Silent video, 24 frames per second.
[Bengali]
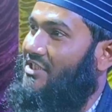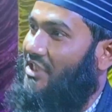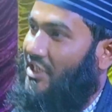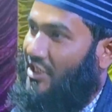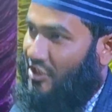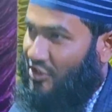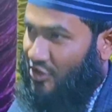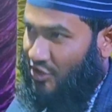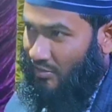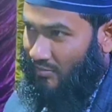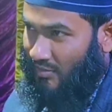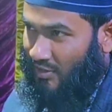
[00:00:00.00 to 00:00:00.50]

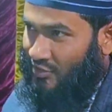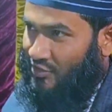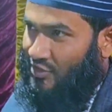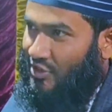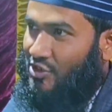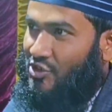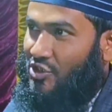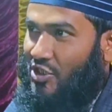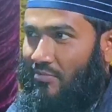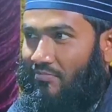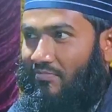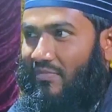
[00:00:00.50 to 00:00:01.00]
শিক্ষিত
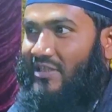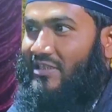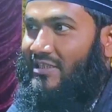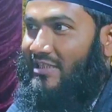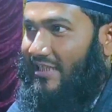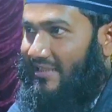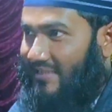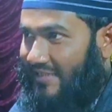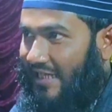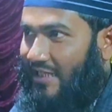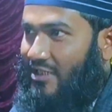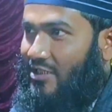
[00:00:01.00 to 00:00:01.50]
মানুষদের সম্মান
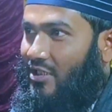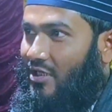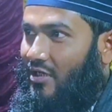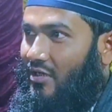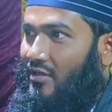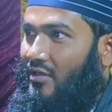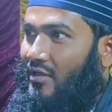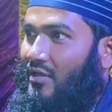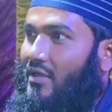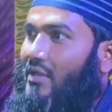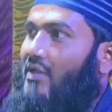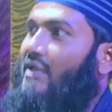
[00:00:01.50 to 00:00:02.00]
দেন তাই তো
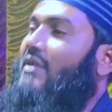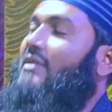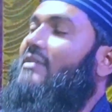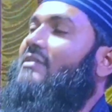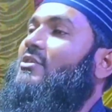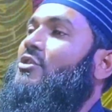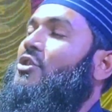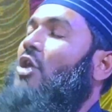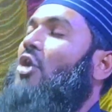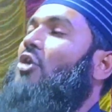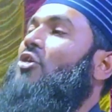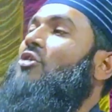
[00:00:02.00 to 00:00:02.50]

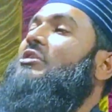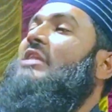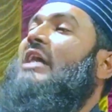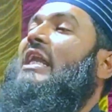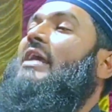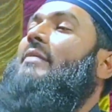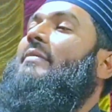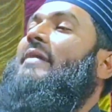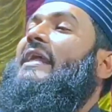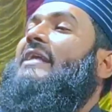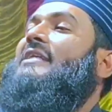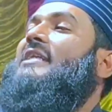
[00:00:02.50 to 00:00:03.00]
চলুন
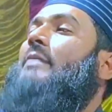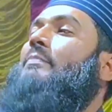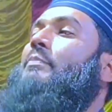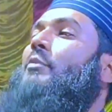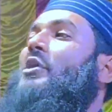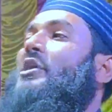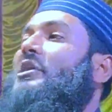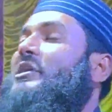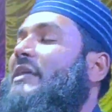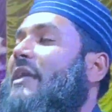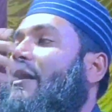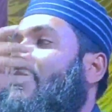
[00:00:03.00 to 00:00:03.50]
তাহলে এবার একটা
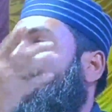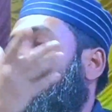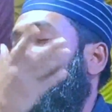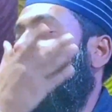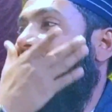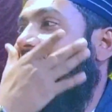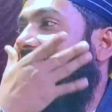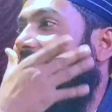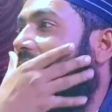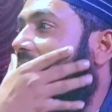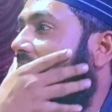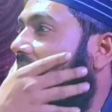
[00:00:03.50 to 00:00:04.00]
পরীক্ষা
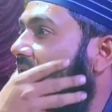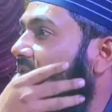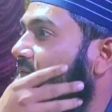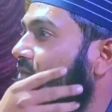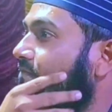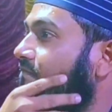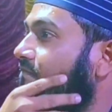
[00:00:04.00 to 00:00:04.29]
করা যাক